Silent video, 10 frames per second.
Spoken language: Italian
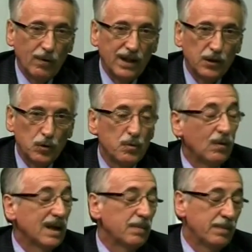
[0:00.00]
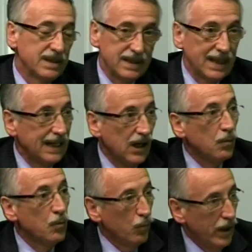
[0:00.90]
a qualche dubbio, a qualche perplessità che
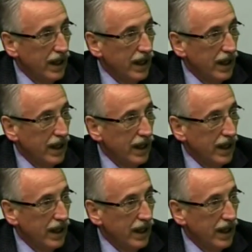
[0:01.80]
comunque